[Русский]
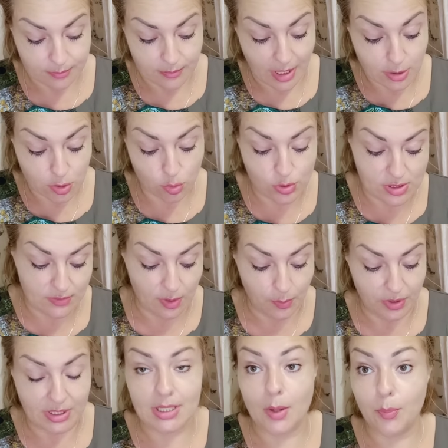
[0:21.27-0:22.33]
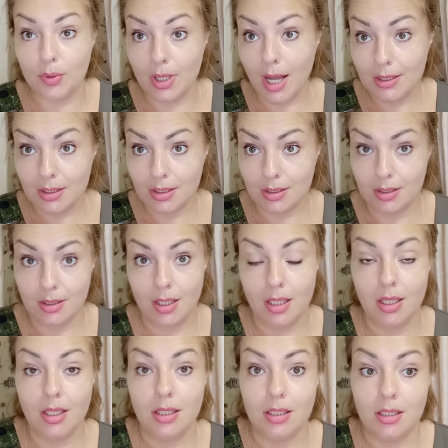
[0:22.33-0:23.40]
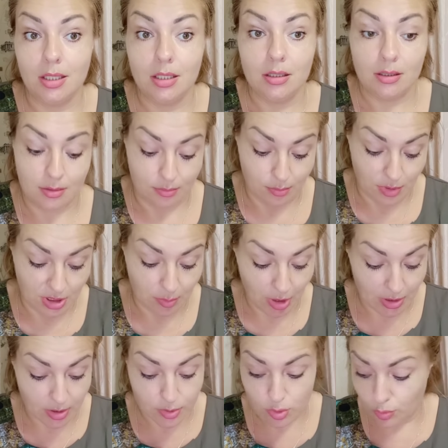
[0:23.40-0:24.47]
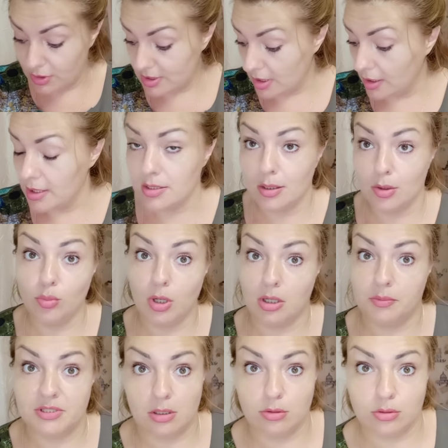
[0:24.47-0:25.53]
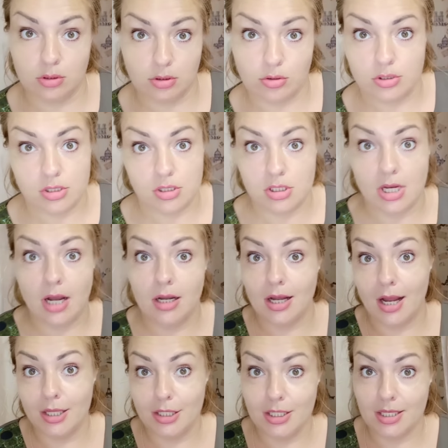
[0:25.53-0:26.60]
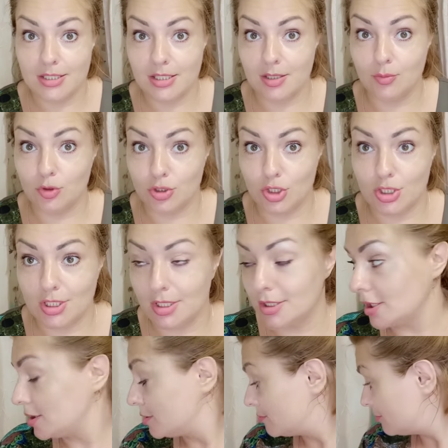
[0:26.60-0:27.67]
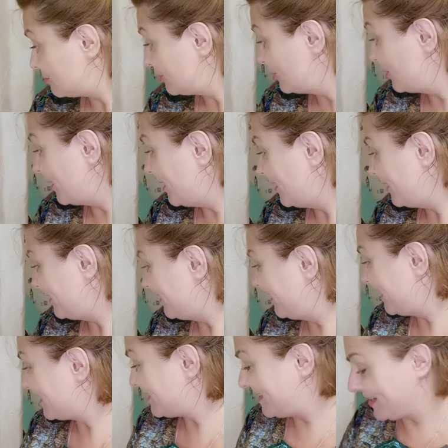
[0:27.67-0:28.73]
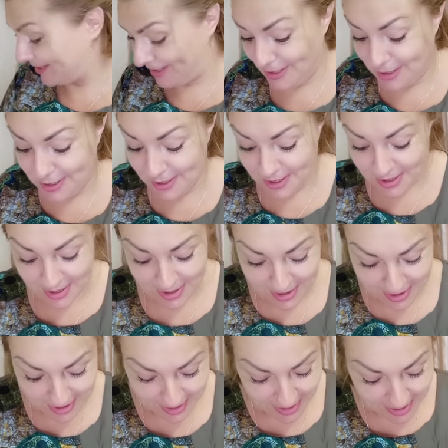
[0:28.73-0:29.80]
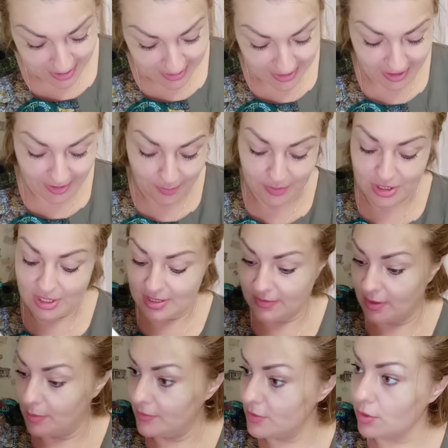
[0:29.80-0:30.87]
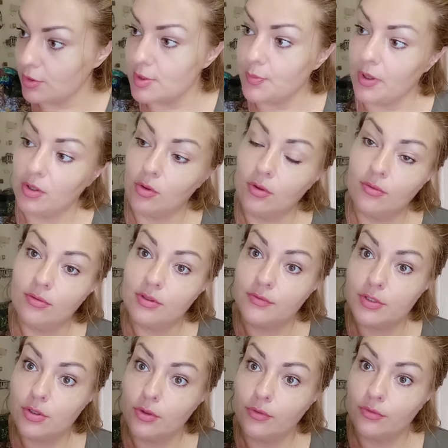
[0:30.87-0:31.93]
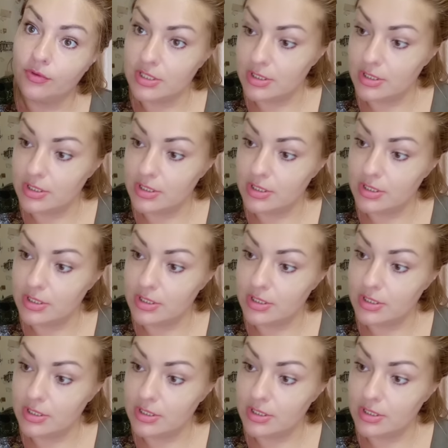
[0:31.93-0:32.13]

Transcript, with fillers: отсутствие предоплаты и э, минимальная сумма заказа любая абсолютно. Хоть одни носки можно заказать. Да, да, носки. Так, мы сейчас с вами все распаковываем, все в